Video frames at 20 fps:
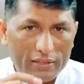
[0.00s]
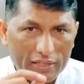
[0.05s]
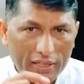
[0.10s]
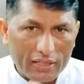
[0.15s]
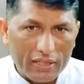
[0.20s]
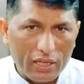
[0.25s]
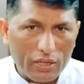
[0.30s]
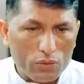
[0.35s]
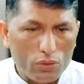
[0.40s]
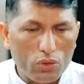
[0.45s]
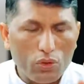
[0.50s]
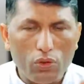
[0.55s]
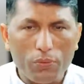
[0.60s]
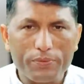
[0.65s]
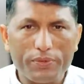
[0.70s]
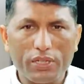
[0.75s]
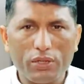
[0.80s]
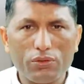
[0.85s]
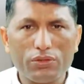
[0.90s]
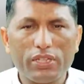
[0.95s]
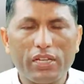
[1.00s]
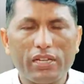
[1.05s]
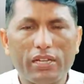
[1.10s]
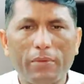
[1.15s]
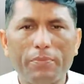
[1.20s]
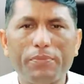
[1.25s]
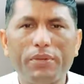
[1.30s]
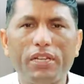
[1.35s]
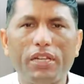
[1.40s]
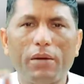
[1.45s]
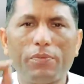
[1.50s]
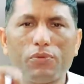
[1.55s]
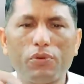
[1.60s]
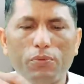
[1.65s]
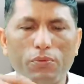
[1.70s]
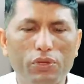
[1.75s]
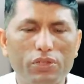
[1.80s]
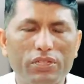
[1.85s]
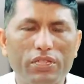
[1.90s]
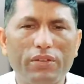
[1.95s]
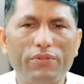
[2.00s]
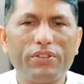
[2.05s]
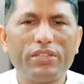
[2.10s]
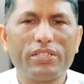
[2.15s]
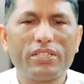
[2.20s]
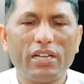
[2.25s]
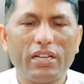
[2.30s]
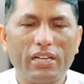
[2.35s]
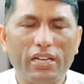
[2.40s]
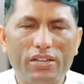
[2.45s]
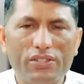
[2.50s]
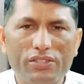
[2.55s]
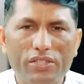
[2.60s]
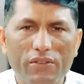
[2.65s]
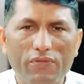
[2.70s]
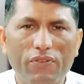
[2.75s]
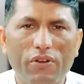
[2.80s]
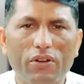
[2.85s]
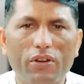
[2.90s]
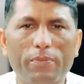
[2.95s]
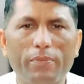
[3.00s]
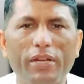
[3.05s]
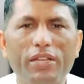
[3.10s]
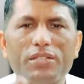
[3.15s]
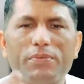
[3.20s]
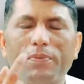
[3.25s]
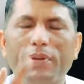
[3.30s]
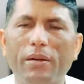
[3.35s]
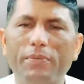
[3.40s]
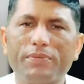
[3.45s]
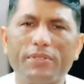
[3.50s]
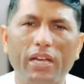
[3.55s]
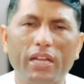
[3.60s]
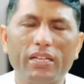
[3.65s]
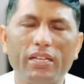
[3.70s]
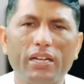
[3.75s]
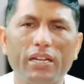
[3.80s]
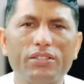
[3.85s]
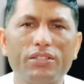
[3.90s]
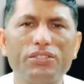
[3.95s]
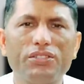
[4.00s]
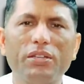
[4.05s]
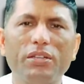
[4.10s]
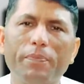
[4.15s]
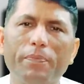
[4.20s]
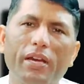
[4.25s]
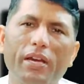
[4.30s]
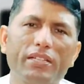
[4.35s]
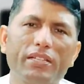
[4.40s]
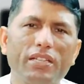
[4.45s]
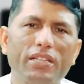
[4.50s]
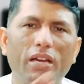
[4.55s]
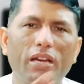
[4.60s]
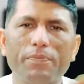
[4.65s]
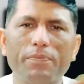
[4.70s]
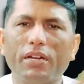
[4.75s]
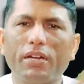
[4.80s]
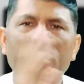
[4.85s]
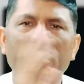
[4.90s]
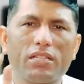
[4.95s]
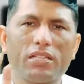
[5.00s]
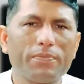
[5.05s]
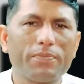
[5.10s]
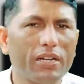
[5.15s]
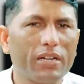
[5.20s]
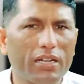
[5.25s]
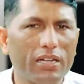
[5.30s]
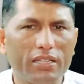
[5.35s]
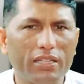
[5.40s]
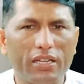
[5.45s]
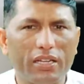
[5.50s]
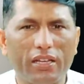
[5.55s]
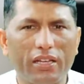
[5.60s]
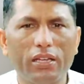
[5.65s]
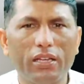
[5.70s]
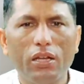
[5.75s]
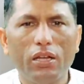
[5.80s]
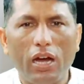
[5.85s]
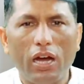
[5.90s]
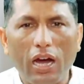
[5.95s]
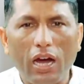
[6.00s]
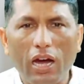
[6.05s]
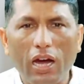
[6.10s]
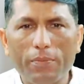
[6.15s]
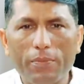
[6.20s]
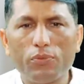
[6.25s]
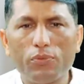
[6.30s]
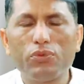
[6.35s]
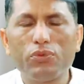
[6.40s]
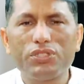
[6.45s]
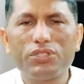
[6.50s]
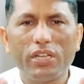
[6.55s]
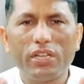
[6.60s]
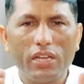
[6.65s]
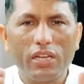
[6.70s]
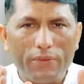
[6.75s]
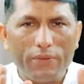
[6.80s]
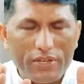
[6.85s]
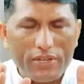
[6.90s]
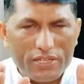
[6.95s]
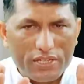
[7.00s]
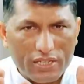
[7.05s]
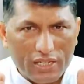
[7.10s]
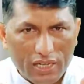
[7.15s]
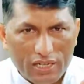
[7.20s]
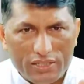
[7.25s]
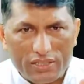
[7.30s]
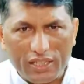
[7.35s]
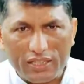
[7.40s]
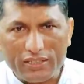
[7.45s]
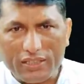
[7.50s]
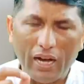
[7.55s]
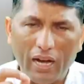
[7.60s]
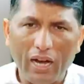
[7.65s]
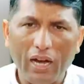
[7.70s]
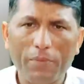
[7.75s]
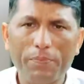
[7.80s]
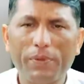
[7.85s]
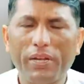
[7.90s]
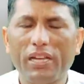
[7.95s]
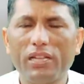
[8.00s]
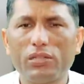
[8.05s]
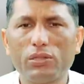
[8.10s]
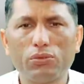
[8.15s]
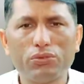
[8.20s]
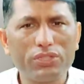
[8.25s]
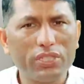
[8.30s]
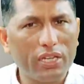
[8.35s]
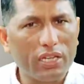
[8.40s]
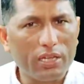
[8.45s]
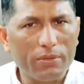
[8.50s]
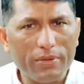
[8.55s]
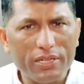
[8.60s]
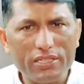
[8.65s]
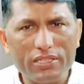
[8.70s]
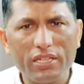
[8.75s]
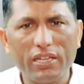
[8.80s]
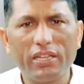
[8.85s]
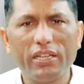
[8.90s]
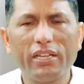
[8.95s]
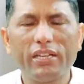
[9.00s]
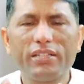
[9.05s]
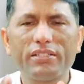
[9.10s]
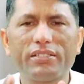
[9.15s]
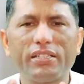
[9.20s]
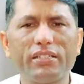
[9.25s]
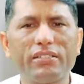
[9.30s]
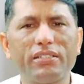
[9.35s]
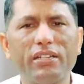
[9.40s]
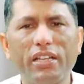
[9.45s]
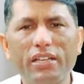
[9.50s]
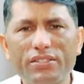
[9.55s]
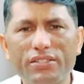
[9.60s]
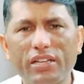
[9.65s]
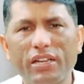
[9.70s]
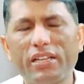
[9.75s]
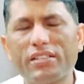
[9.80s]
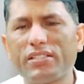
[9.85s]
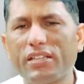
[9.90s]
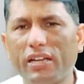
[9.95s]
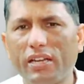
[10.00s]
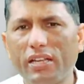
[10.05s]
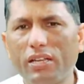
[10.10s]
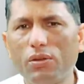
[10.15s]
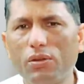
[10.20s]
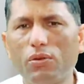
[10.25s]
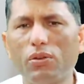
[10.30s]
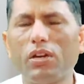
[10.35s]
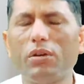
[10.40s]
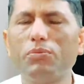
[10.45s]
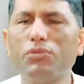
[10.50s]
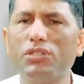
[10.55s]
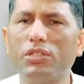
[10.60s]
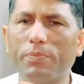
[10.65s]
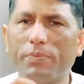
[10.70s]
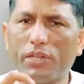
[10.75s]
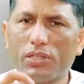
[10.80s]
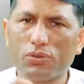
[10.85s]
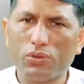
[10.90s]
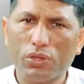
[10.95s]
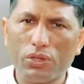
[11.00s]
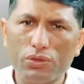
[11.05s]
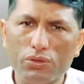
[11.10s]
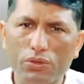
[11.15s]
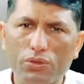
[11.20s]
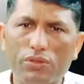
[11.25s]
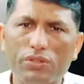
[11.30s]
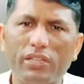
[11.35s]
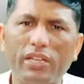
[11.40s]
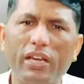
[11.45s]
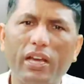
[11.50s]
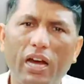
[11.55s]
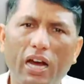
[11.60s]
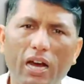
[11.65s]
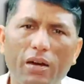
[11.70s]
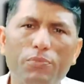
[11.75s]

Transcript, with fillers: देखिए दो ऑप्शन होते हैं कंपनी आपको बोलती है वीज़ा कैंसिल फॉर्म है इस पर आप साइन कर दीजिए पैसा आपका ट्रांसफर कर देंगे आप उनसे रिक्वेस्ट कर सकते हैं आप पहले तो उनसे रिक्वेस्ट करिए कि सर नहीं सर ऐसा नहीं होगा मुझे पैसों की ज़रूरत है